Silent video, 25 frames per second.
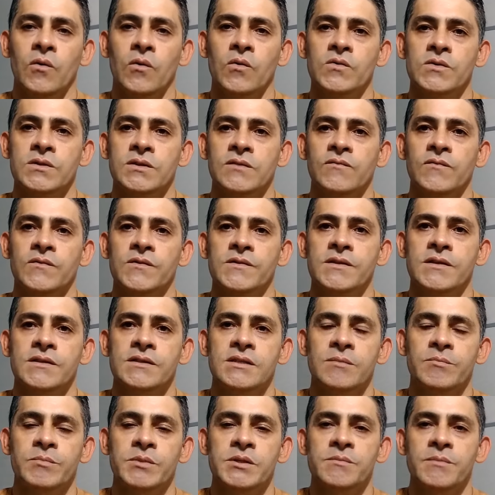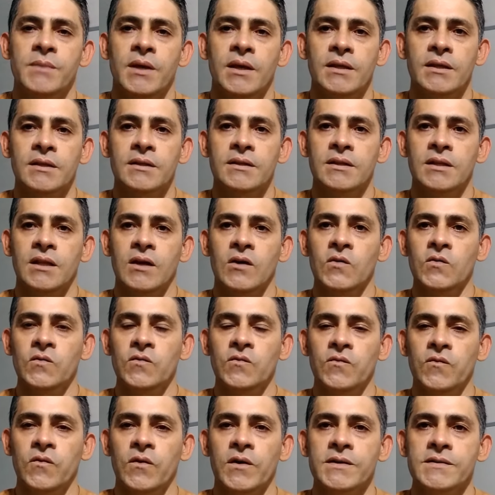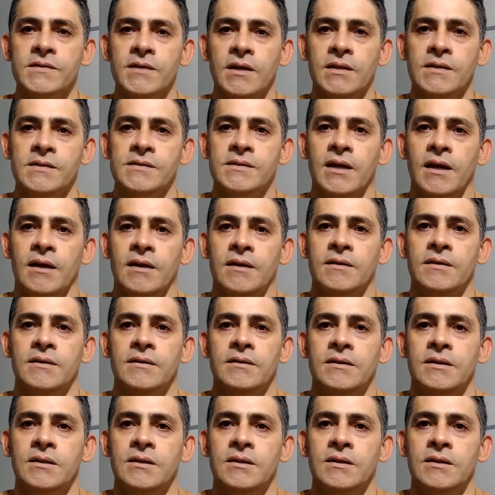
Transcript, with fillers: ou se você simplesmente não foi se alistar,